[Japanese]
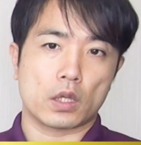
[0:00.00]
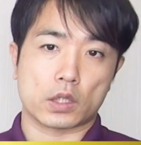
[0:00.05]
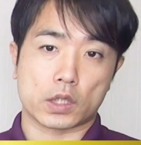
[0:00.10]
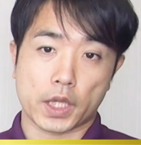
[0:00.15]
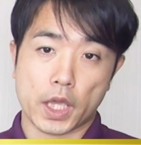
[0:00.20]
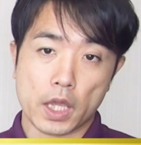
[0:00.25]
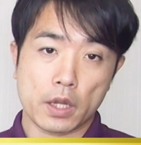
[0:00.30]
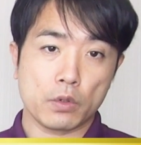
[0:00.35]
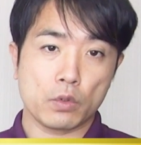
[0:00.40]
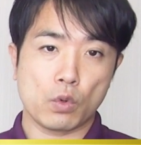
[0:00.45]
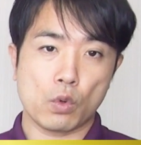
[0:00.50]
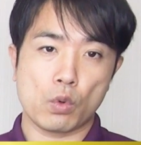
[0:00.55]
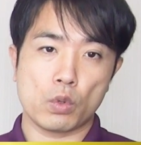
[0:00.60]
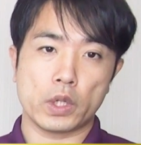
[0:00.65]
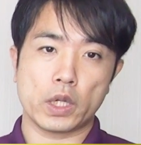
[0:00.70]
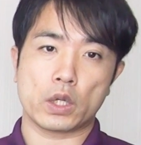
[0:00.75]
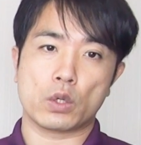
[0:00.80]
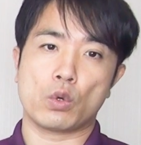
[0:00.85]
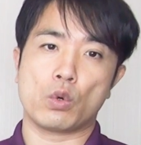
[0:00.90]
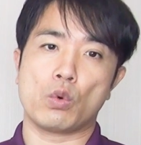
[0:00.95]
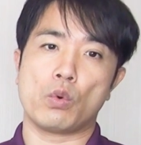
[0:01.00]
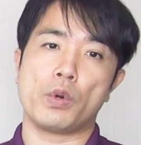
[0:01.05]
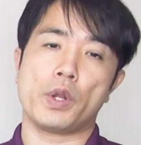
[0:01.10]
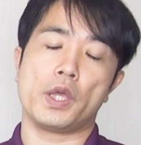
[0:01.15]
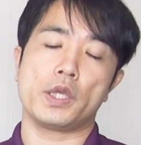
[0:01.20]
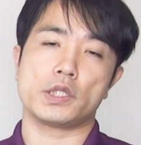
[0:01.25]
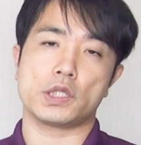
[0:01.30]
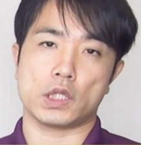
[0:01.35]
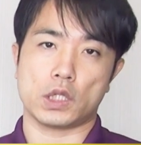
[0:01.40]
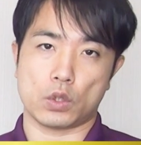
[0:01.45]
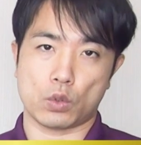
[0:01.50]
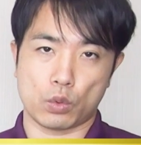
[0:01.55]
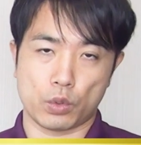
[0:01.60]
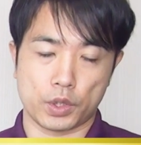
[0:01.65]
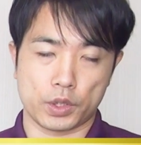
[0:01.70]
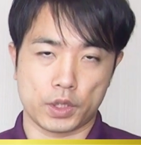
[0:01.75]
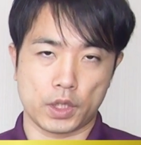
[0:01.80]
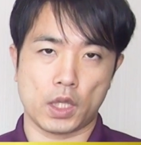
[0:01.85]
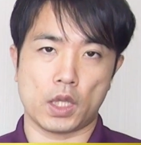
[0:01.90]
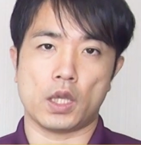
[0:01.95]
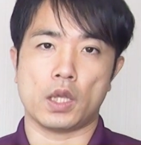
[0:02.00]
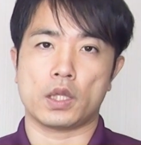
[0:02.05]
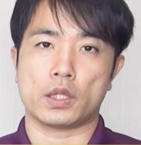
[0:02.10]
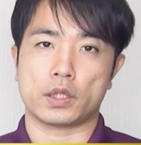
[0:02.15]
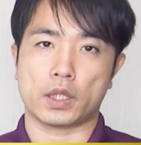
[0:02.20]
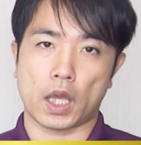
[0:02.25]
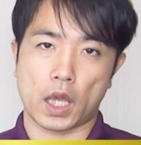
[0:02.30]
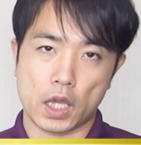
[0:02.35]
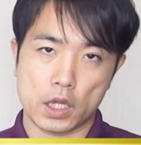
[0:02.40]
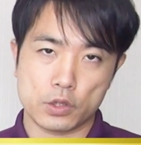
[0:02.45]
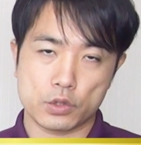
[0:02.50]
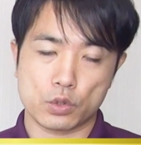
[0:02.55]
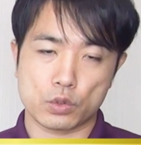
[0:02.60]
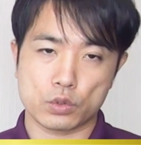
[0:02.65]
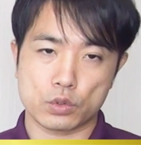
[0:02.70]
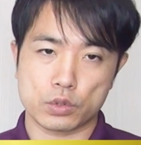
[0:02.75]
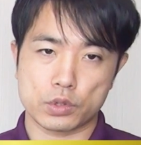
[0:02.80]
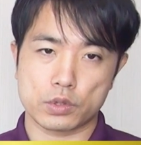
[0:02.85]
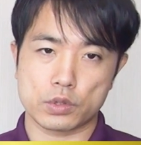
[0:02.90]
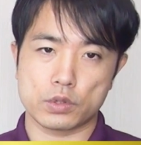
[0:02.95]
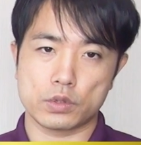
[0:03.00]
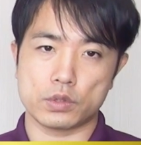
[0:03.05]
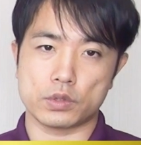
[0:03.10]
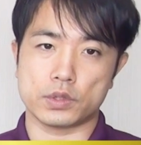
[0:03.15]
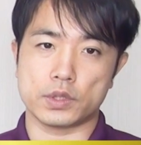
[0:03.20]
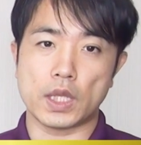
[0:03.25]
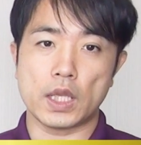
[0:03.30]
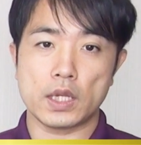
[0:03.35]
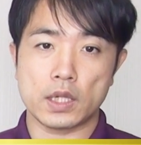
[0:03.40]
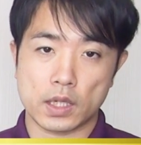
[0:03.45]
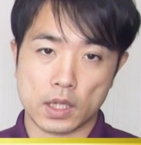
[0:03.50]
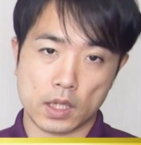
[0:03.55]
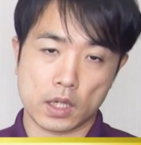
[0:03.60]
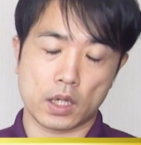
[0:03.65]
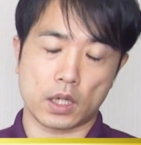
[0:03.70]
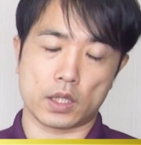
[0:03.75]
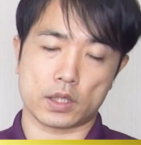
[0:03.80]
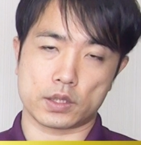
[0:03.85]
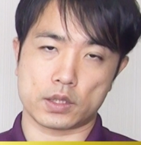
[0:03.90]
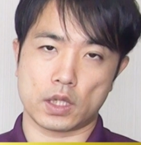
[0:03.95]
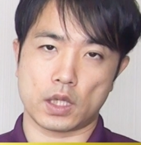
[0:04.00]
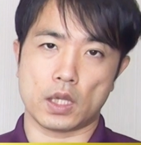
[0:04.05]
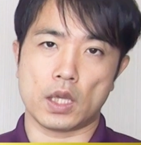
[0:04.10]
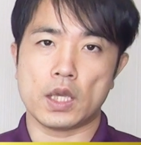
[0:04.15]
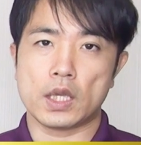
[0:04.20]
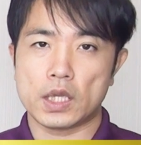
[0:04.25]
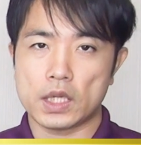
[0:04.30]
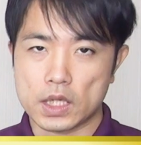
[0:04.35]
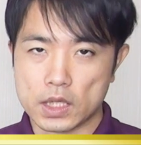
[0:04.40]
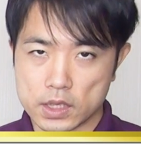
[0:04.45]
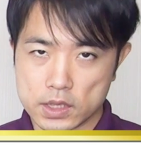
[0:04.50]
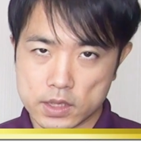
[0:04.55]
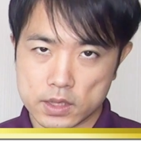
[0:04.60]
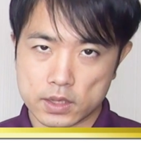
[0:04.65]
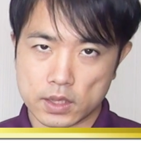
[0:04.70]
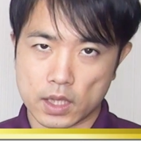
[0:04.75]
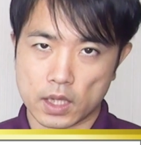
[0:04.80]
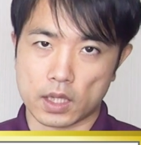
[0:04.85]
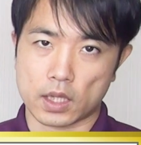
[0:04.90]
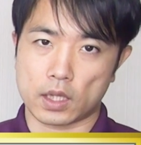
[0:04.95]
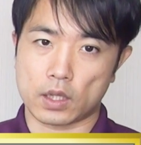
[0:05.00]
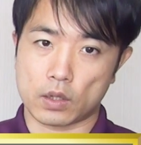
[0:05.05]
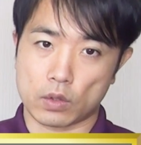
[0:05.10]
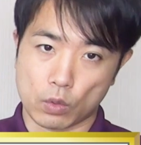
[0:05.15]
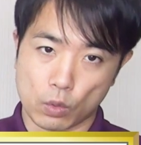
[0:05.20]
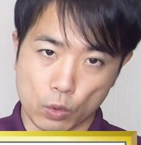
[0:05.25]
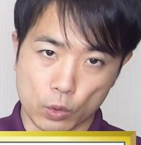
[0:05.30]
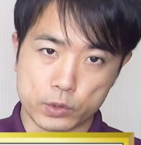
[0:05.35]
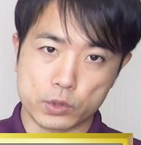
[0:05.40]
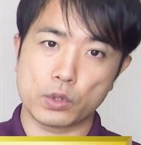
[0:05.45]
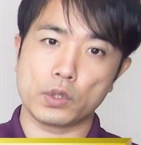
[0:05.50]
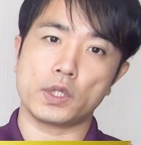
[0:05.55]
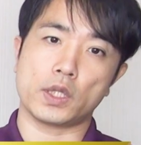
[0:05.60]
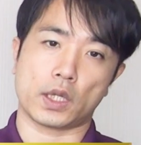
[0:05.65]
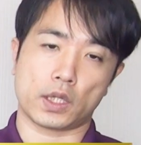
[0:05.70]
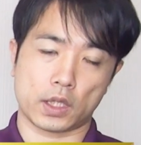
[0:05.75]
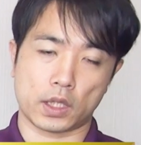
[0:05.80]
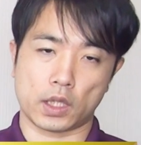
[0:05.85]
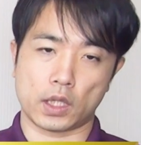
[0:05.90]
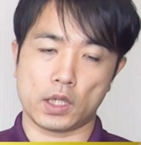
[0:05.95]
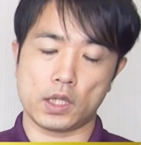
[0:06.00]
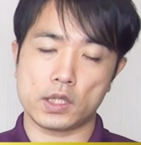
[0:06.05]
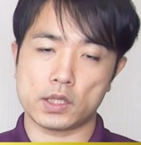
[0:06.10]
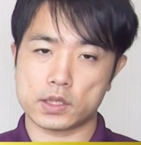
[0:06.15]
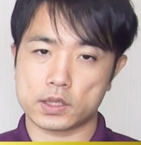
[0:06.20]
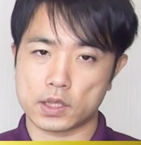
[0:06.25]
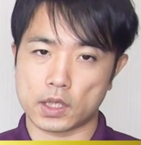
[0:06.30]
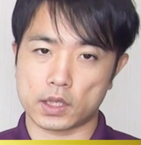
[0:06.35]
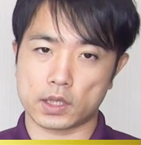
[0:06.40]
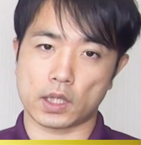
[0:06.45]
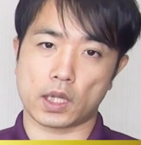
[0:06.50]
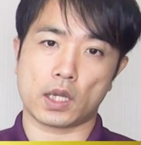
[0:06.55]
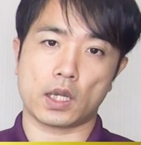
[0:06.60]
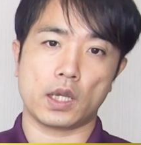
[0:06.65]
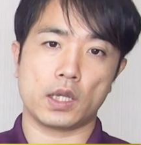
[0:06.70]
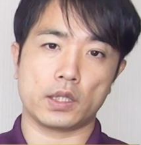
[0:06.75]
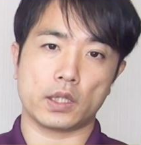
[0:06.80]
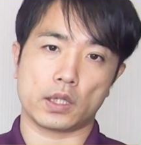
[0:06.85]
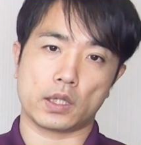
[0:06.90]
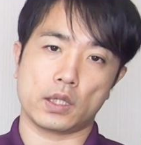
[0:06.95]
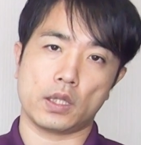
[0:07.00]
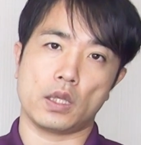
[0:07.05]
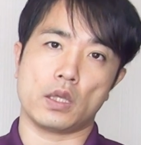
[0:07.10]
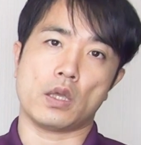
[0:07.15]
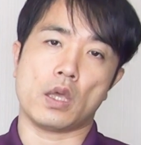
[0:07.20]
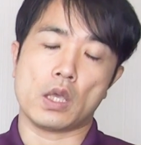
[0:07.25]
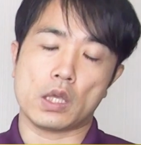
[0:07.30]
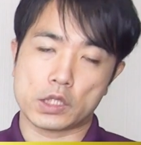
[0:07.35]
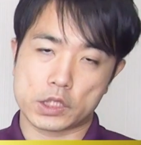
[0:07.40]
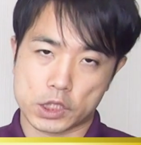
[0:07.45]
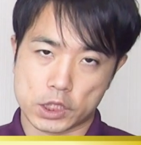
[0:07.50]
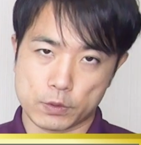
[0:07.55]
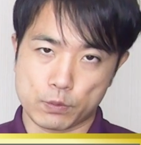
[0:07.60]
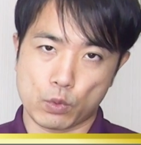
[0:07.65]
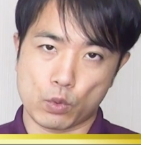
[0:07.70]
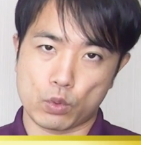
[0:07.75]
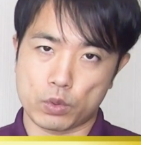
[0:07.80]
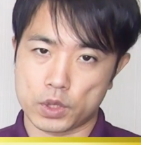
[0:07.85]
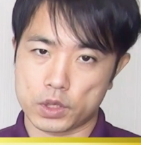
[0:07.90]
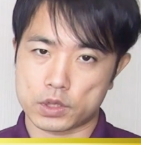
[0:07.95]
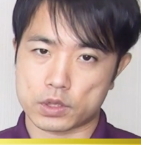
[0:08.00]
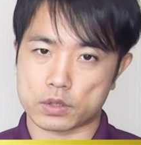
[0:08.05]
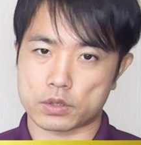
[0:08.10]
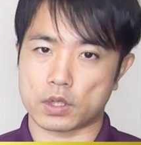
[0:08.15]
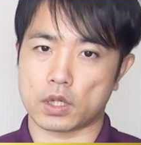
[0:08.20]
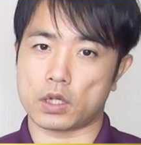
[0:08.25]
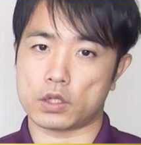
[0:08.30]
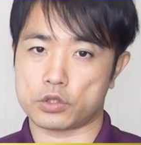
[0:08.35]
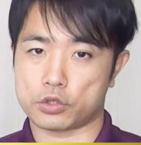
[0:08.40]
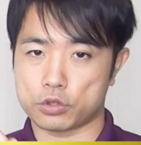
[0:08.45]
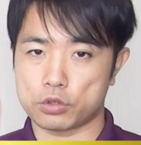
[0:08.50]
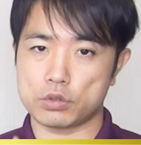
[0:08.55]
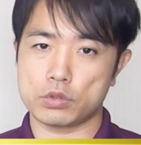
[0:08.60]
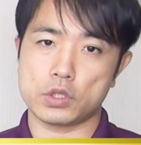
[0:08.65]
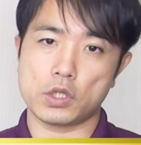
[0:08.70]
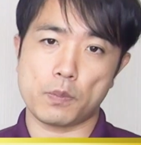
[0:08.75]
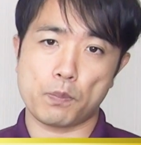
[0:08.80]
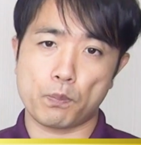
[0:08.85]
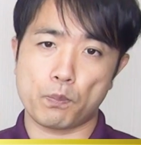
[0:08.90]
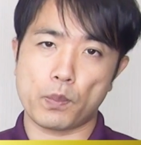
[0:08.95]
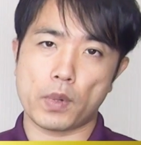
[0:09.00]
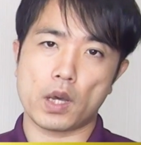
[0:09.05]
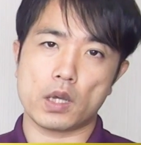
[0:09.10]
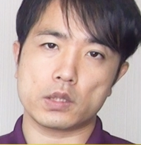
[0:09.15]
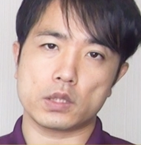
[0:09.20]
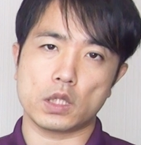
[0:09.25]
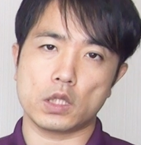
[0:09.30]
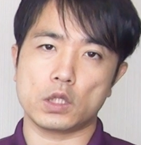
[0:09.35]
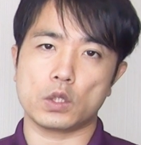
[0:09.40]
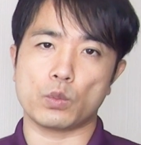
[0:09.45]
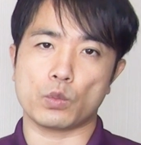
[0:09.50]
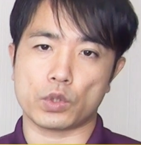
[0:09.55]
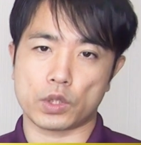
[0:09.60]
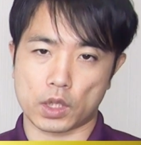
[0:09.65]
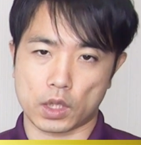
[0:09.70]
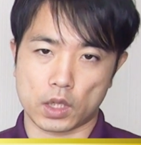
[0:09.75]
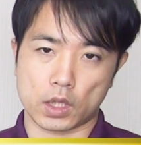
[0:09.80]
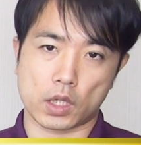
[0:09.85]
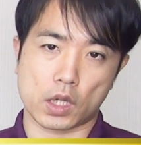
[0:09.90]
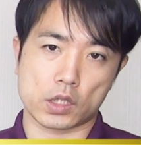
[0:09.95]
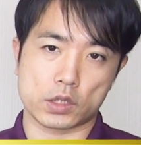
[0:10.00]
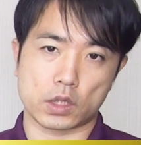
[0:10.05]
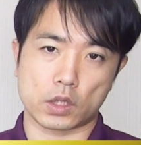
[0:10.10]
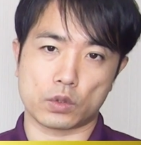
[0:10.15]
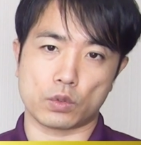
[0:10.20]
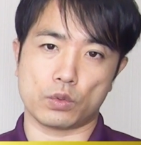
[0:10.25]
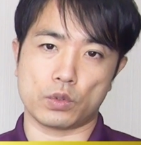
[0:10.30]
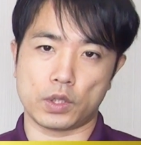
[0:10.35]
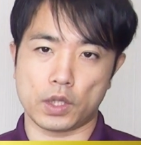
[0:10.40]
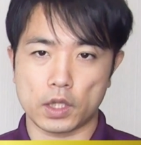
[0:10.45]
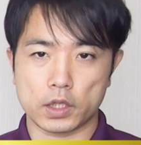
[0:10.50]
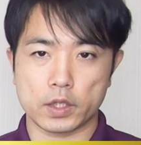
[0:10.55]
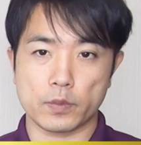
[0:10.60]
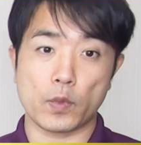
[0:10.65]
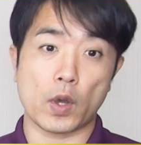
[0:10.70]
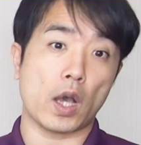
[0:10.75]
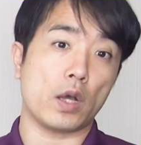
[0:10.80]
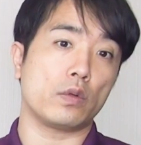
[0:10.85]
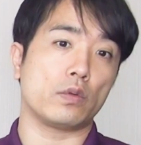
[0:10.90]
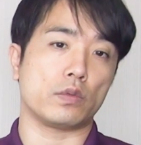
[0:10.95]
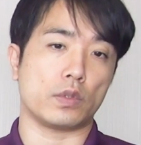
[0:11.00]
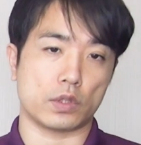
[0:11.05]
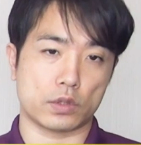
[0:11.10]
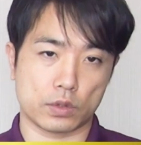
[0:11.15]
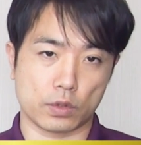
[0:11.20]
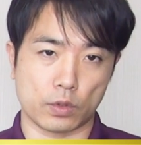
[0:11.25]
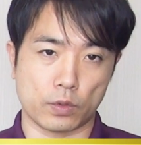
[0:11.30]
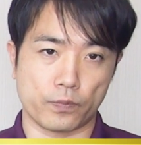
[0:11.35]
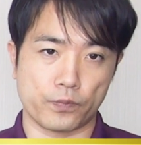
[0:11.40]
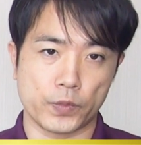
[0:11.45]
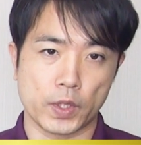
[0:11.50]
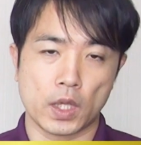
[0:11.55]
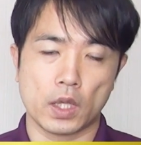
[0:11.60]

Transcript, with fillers: 健康な高齢者において退職する年齢がですね、1歳遅いだけで、1歳高いだけで死亡リスクが 11% も低下したというデータもあるんですよ。